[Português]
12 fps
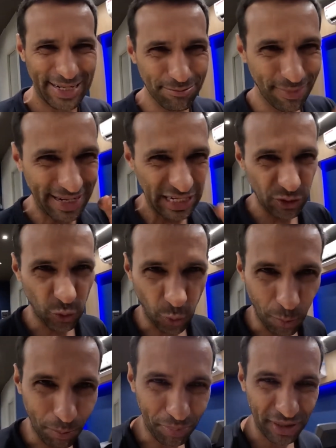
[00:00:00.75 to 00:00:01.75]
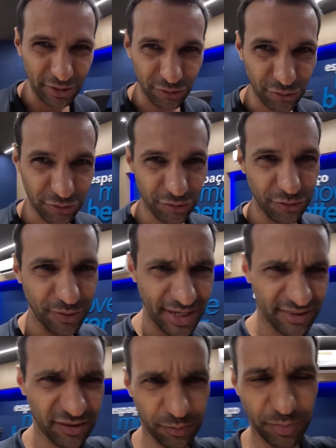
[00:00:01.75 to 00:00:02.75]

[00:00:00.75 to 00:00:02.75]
trabalho com pesos, com esses